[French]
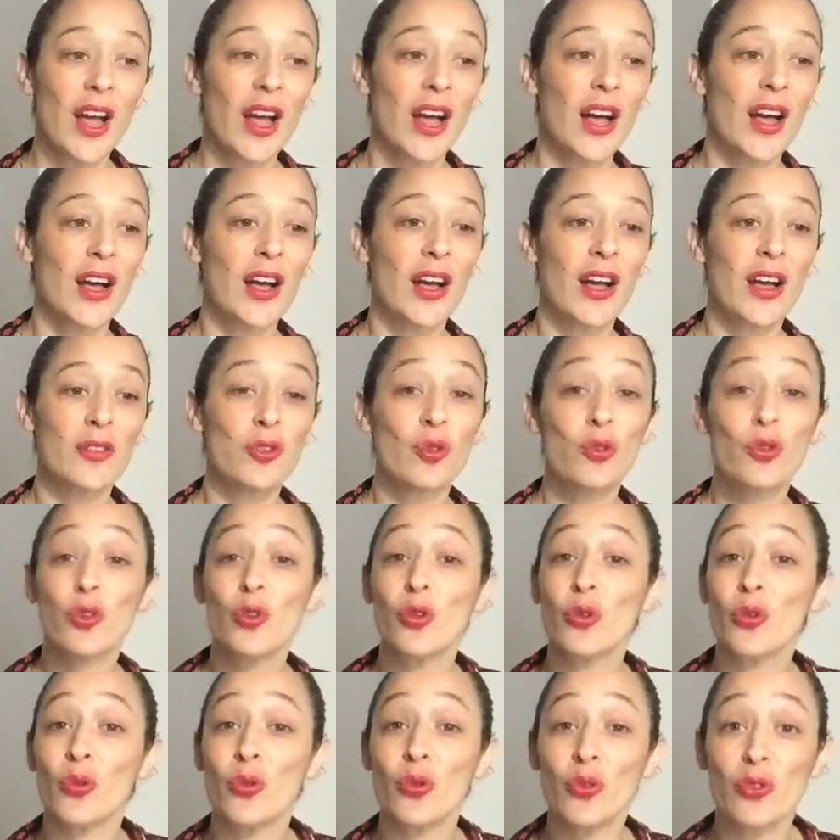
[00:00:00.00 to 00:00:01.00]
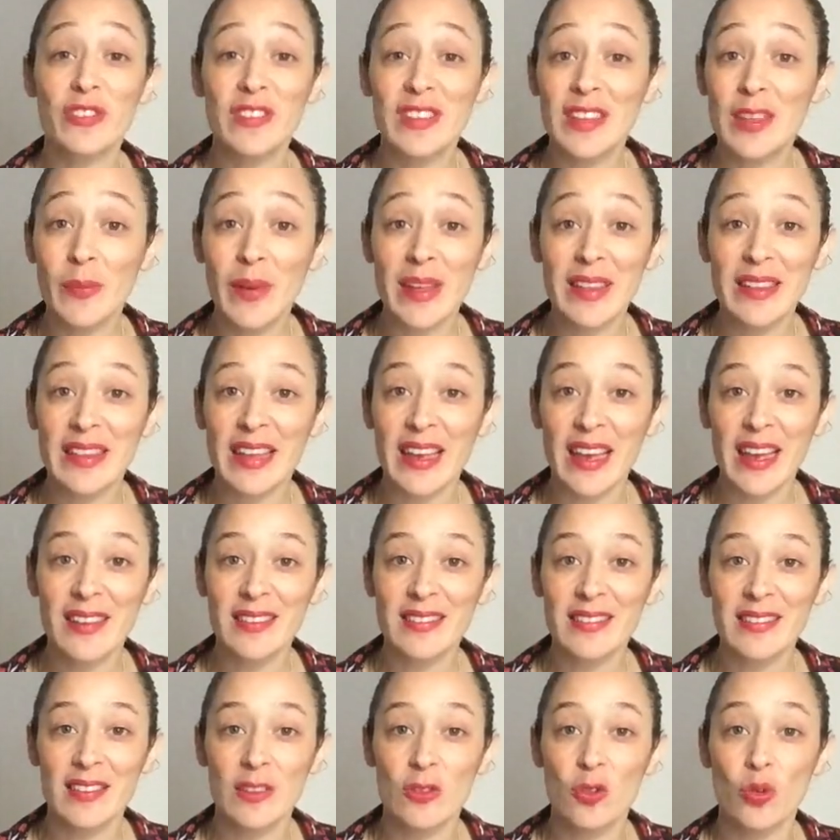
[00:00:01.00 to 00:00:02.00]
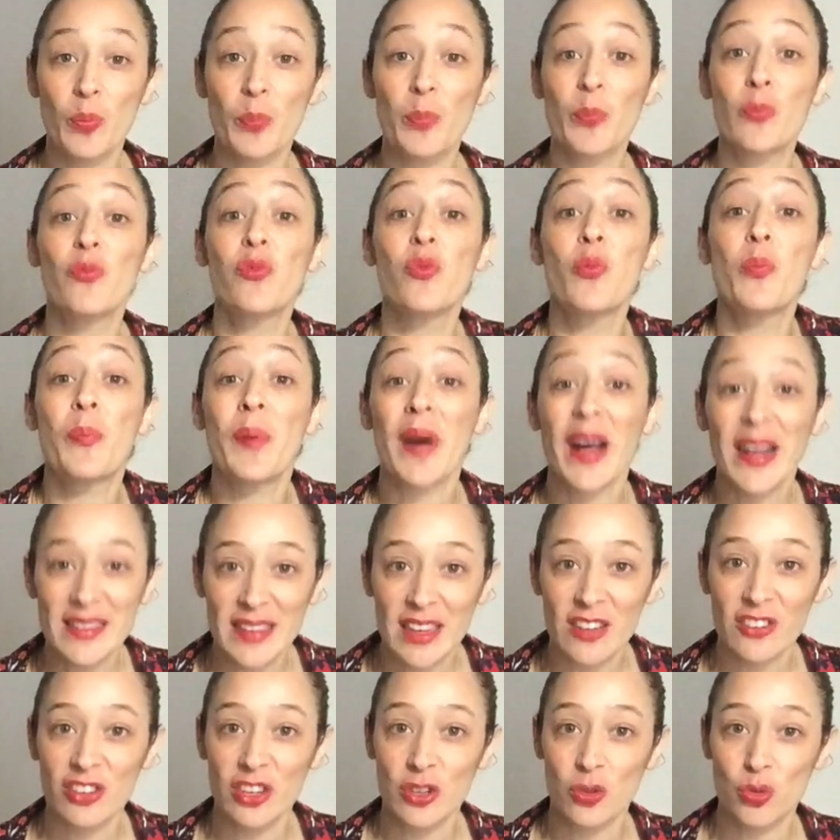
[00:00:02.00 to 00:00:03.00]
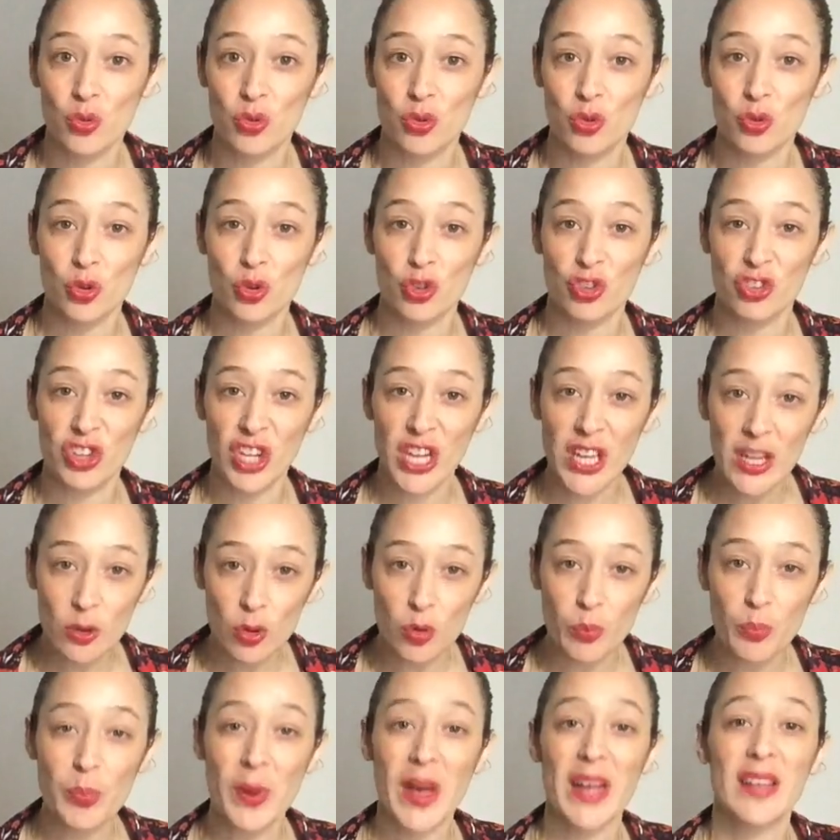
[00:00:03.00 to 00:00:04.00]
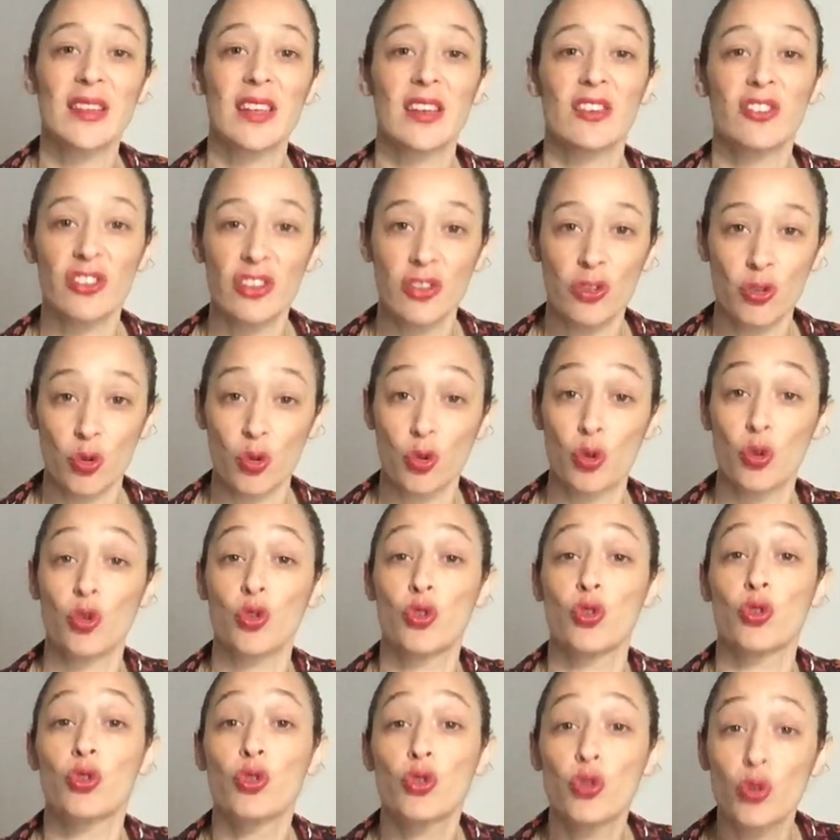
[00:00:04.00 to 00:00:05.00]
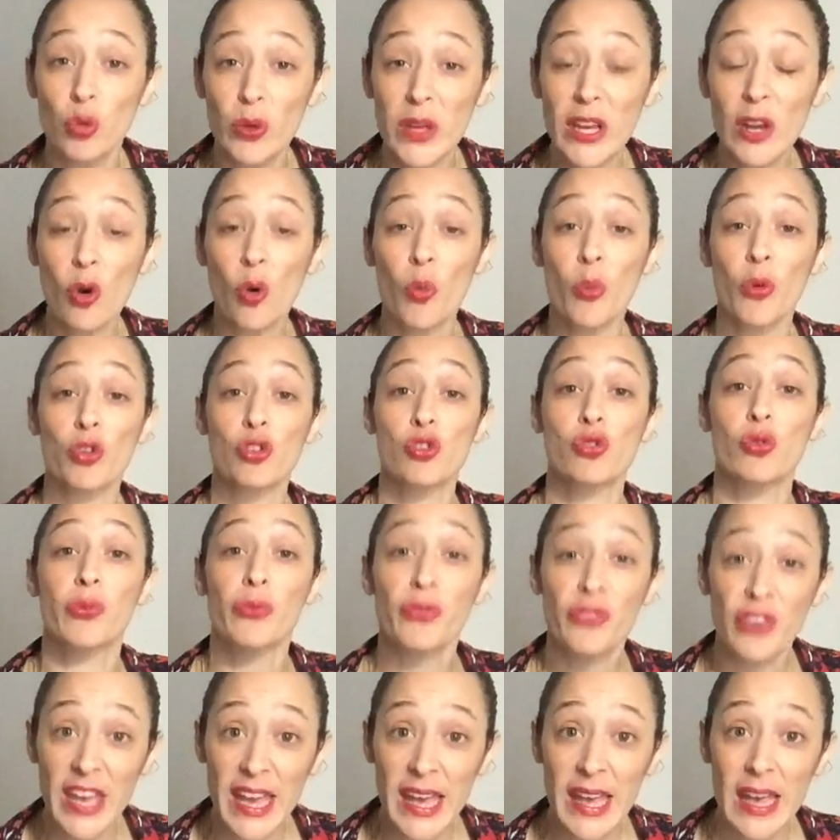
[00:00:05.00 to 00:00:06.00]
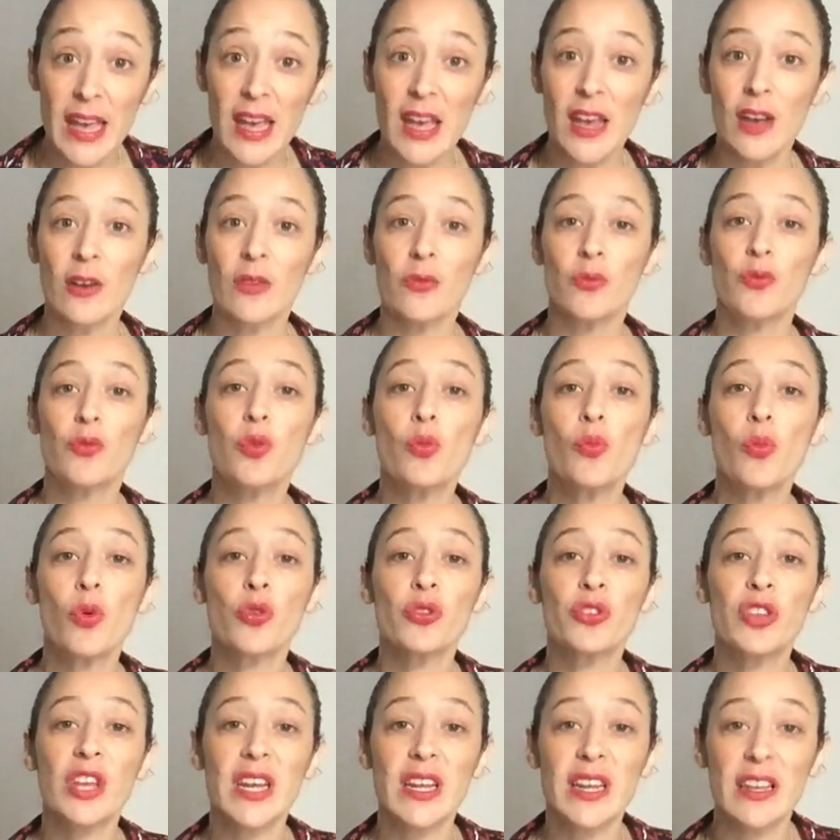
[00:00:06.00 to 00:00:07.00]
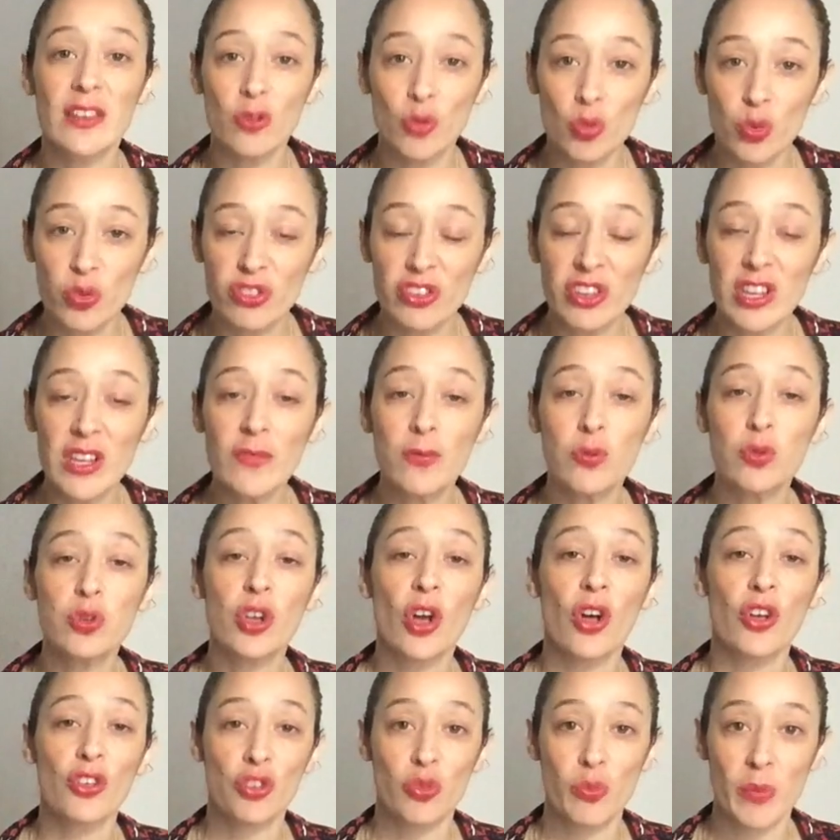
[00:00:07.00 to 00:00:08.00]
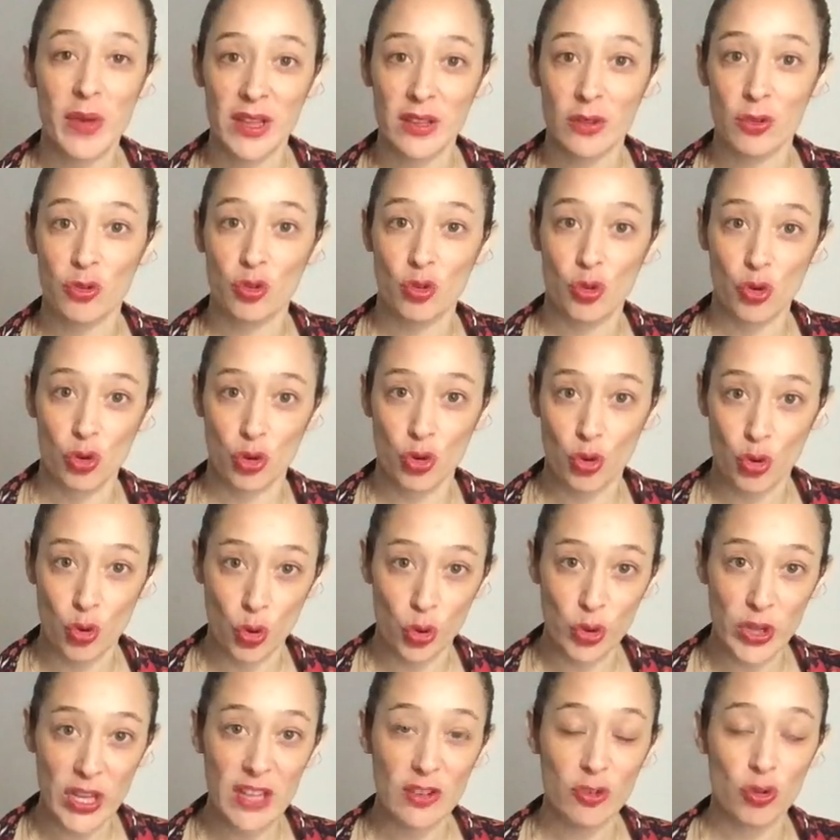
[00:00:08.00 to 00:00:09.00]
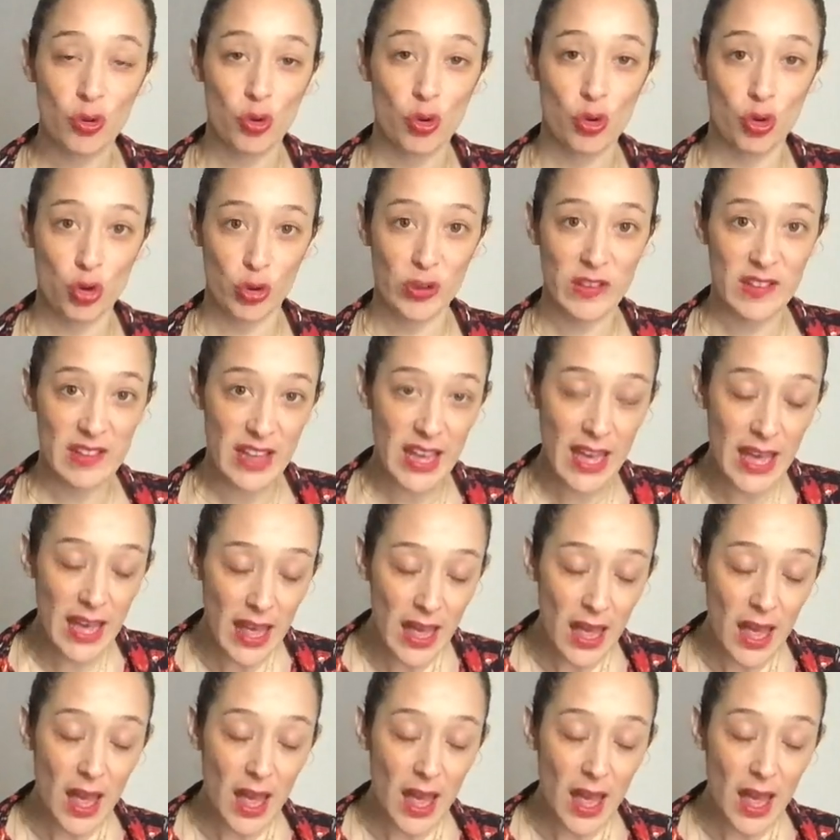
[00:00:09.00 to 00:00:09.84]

Euh, donc ce qui m'intéresse, c'est de vous partager tout ce que je sais, de partager ce que je suis, comment je fais, vous montrer les outils, vous transmettre ce que je connais ce que je sais,